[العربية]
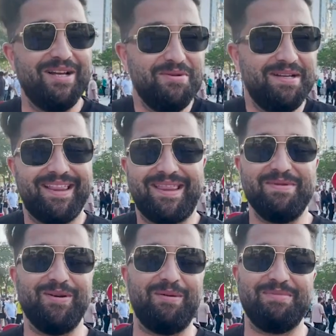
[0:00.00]
قالوا لي
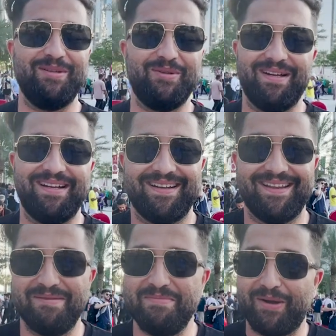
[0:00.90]
350 دولار
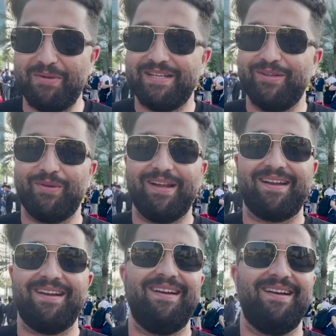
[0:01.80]
150
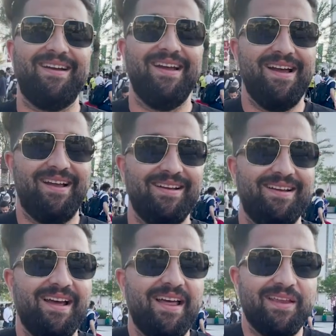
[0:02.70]
دولار
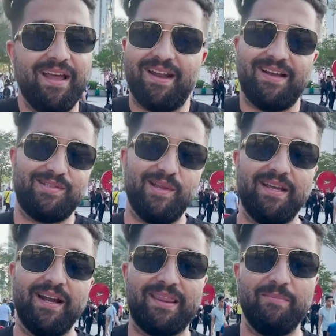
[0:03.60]
هذه ارخص
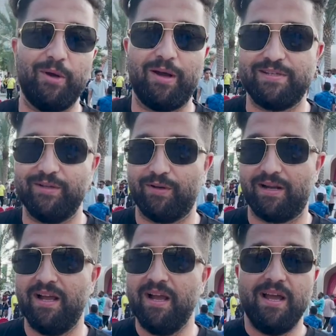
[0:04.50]
تذكره 350
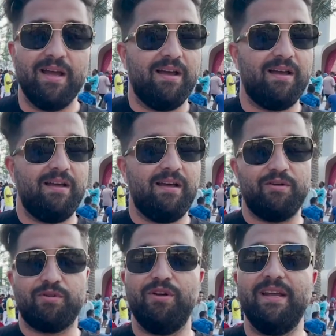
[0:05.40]
دولار
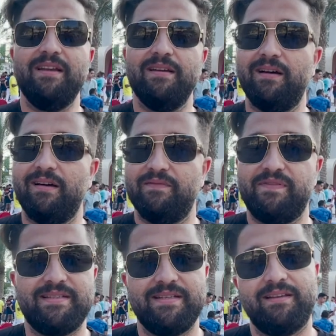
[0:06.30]
الوغ كو هي في
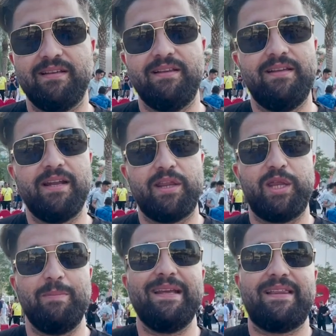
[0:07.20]
السيت دير
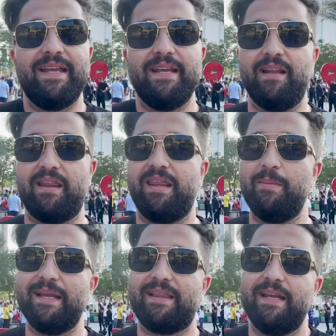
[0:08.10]
300 ريال
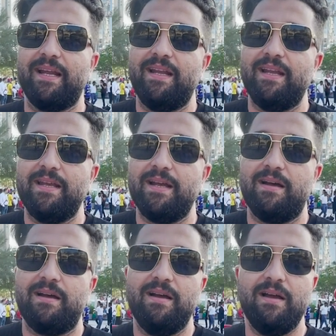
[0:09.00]
300 ريال اللي
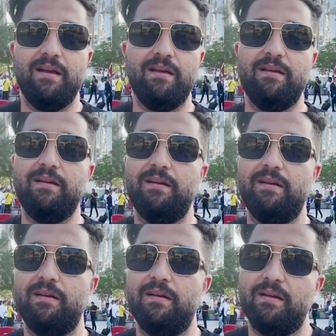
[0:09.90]
هي
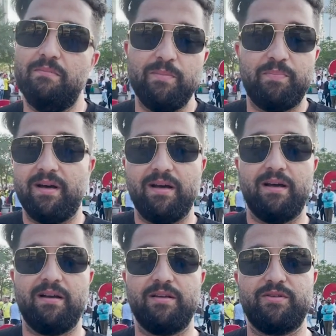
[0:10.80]
ميم
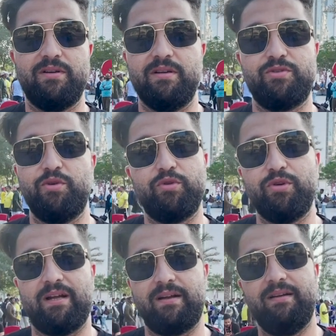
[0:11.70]
با 100 دولار